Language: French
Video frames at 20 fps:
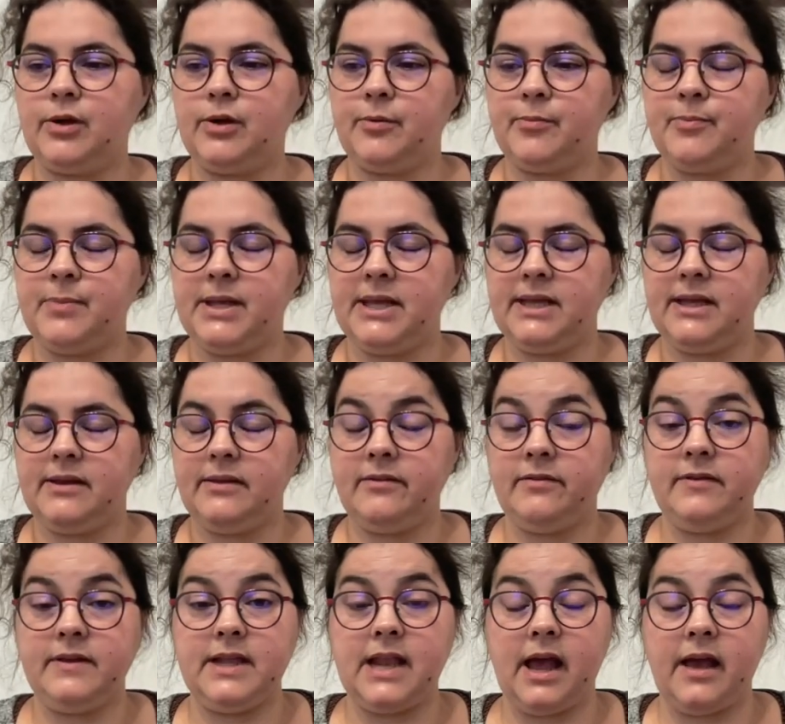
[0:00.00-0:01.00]
mais il vit
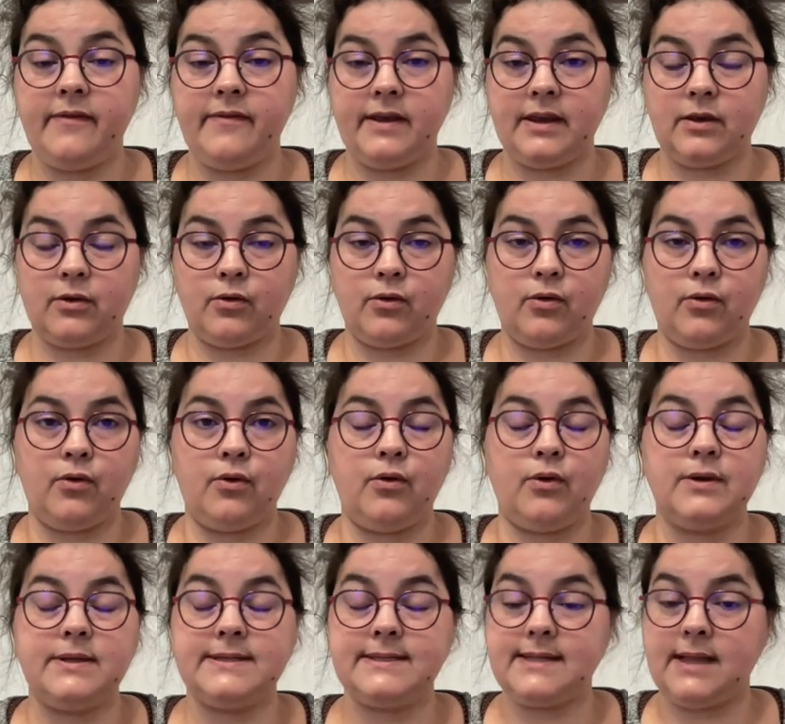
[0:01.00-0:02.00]
là avec euh,
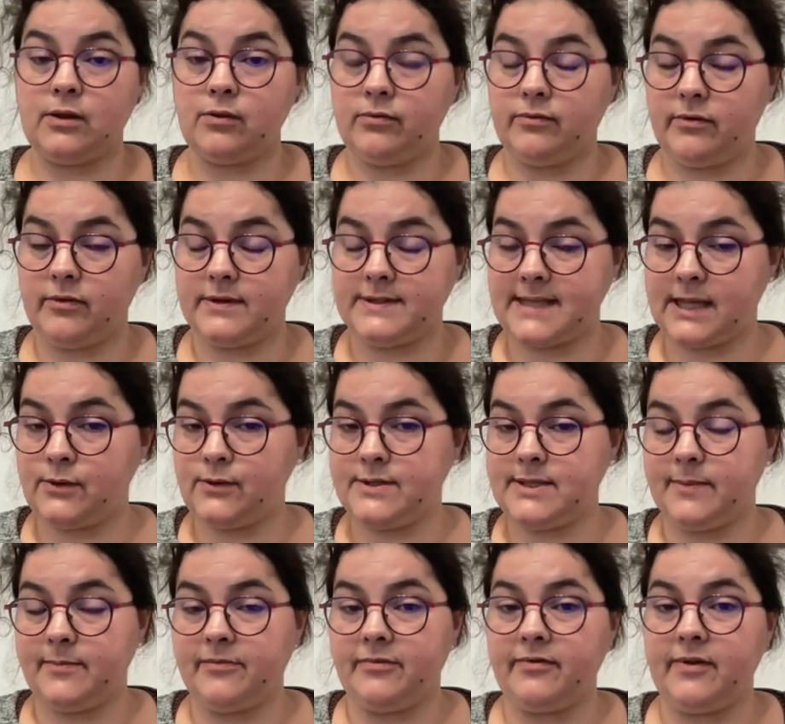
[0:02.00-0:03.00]
sa, deuxième
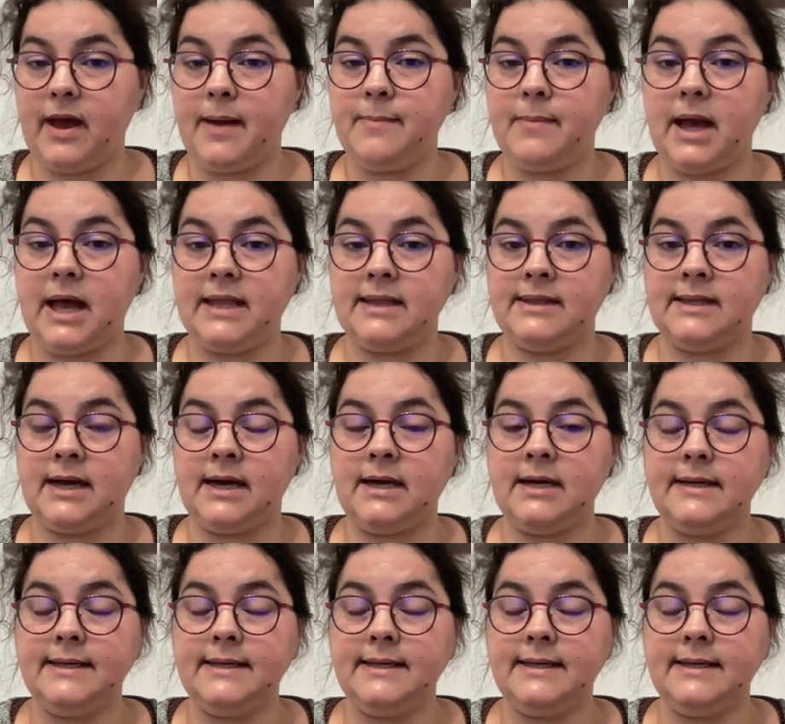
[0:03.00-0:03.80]
femme, Anna,